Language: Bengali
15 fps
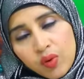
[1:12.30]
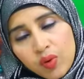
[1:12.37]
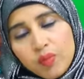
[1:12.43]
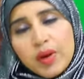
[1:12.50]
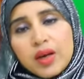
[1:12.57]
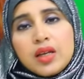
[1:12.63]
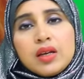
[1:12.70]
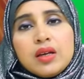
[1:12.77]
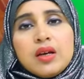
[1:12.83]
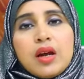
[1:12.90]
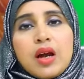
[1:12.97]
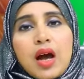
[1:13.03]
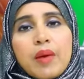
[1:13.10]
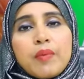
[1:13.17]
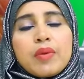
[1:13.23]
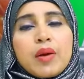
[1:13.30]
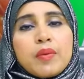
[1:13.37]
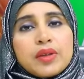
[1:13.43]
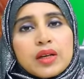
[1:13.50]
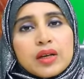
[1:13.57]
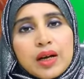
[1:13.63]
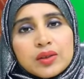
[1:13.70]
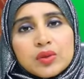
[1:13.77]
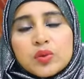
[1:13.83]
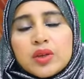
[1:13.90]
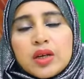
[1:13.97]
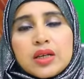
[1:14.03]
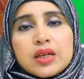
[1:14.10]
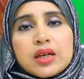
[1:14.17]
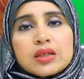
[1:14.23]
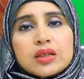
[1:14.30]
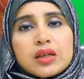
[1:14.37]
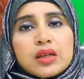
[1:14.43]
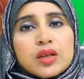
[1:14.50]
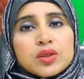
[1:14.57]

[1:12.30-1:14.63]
নর্মালি আমরা আমাদের খাদ্য তালিকাটাকে